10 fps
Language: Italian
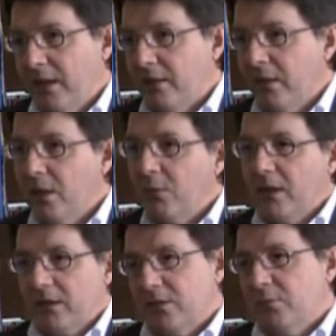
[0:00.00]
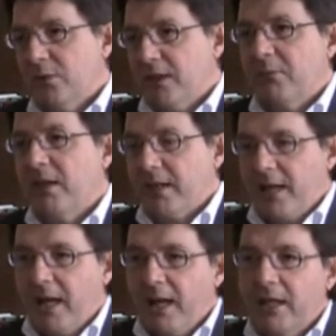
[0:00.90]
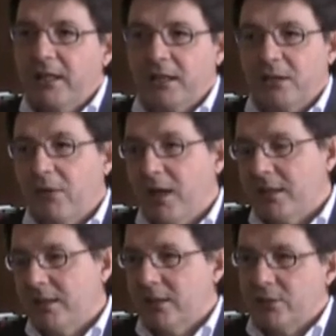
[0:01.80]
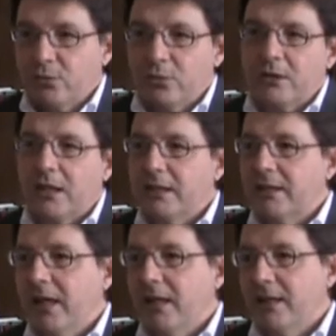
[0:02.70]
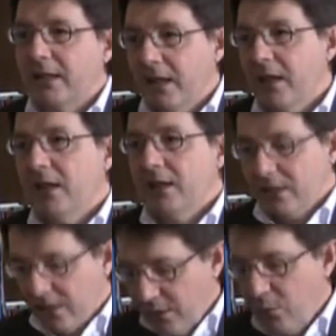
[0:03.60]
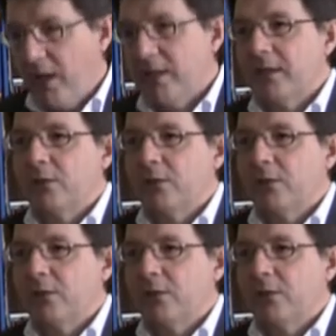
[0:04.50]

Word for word: Ecco, qui c'è un problema reale che riguarda tutta l'Italia, riguarda